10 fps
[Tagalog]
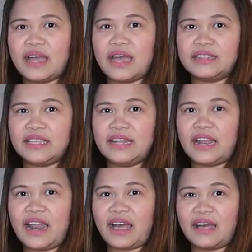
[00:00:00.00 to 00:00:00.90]
at
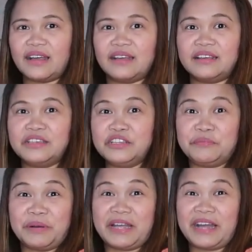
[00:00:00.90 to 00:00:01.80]
ilalak.
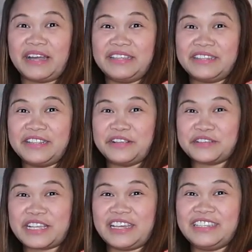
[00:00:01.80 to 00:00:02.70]
Yun ang pagkakaintindi ko
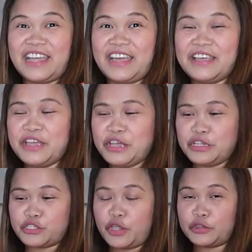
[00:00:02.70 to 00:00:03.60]
sa kanya.
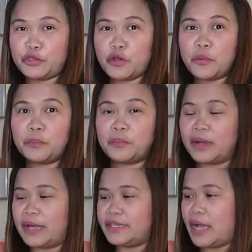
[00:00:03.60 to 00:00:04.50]
So, ito yung
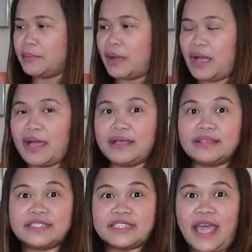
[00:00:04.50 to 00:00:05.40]
kanyang
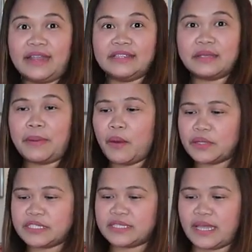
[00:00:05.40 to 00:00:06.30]
mga stand. Sa
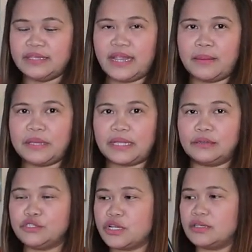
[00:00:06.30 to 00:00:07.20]
bawat stand niya, may
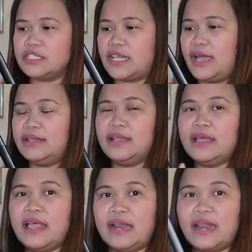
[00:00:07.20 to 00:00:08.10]
tatlo siyang stand.
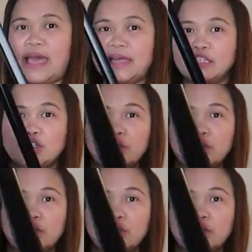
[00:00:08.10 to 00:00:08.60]
Lahat